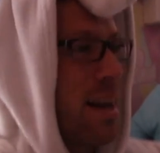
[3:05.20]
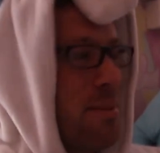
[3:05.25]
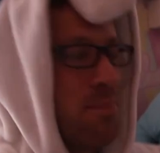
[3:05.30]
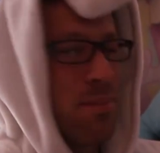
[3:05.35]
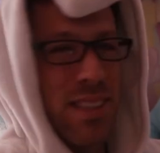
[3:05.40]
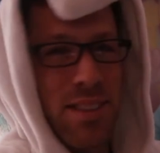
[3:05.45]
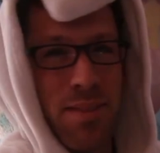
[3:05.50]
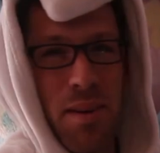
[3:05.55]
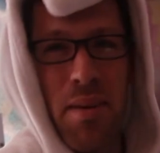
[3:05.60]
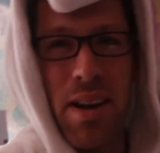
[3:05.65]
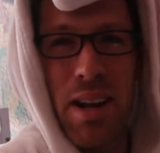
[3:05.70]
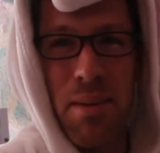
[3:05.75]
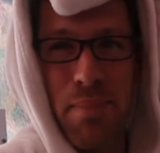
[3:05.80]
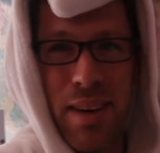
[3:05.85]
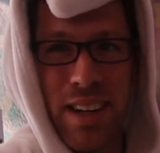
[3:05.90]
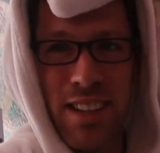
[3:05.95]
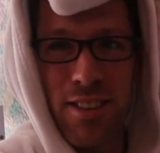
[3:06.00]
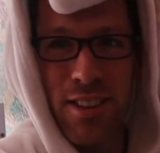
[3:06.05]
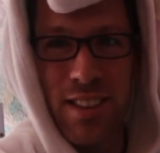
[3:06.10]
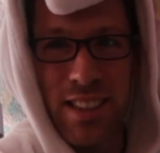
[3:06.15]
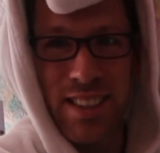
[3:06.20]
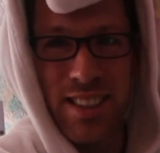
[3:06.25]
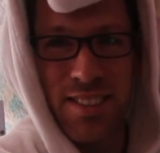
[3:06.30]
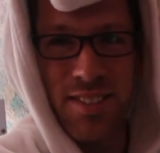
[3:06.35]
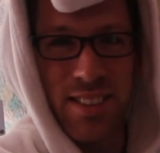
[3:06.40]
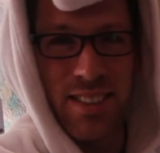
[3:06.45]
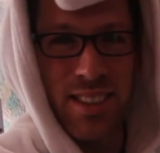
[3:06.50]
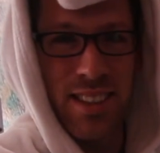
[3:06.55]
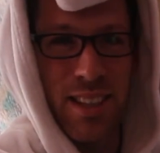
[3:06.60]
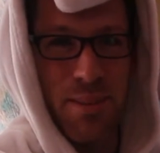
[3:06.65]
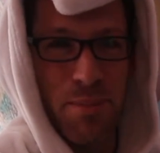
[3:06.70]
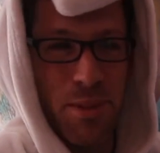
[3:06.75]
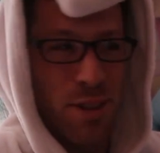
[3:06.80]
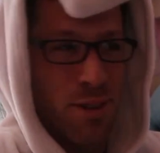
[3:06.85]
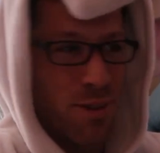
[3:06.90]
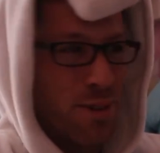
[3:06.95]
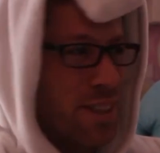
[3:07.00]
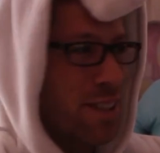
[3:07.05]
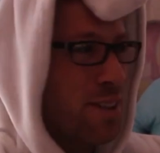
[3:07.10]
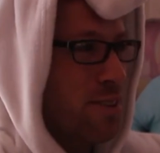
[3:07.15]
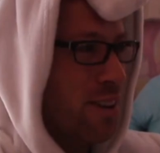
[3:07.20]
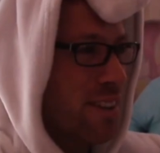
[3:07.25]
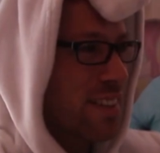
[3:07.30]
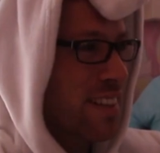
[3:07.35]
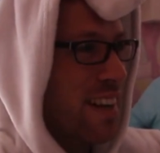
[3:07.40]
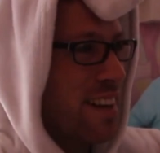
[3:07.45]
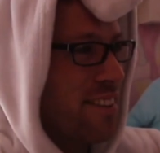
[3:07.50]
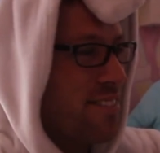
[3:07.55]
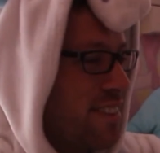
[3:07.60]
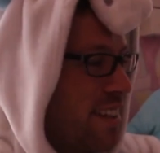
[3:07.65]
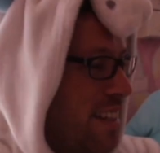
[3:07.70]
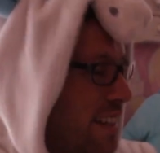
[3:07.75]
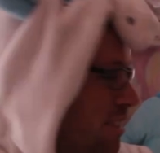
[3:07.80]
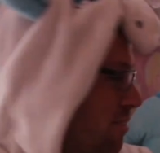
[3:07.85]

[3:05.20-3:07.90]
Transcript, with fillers: haben muss, wenn man in Bangkok ist. Wir sind im Unicorn Café,